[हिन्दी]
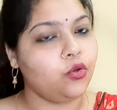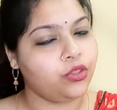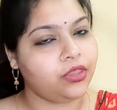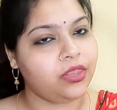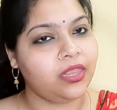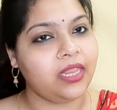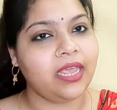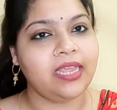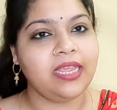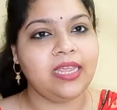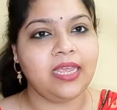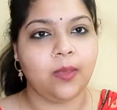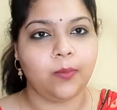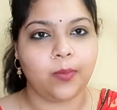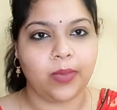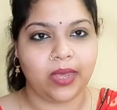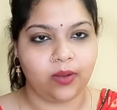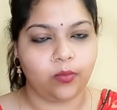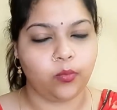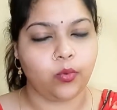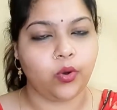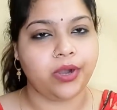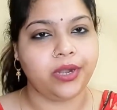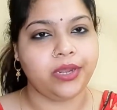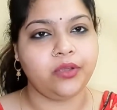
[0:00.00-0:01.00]
उतना ही
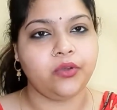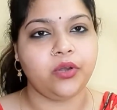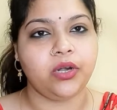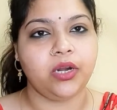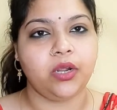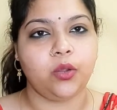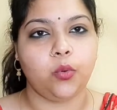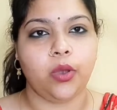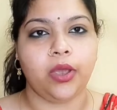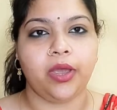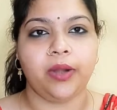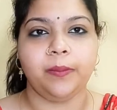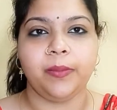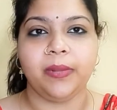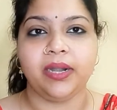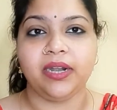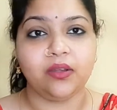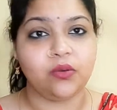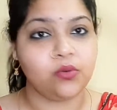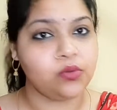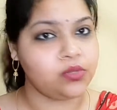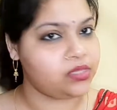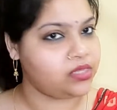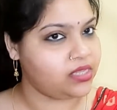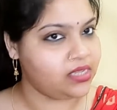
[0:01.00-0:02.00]
हमारे बॉडी को रिक्वायरमेंट
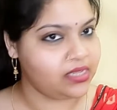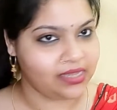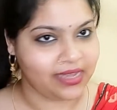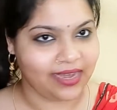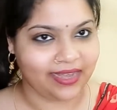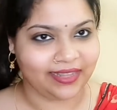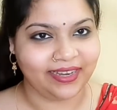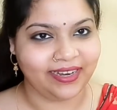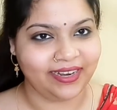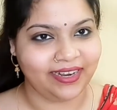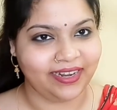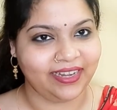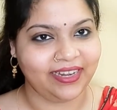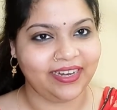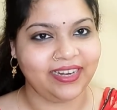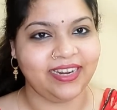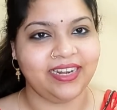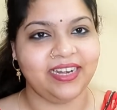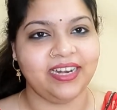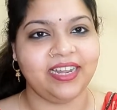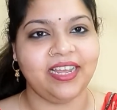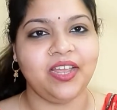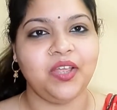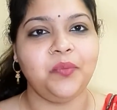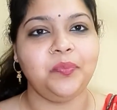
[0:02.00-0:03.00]
है उससे ज़्यादा नहीं
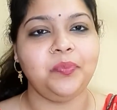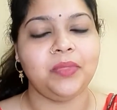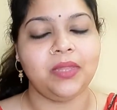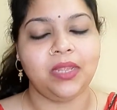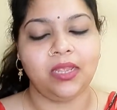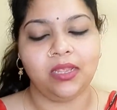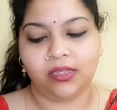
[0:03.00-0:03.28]
लेना है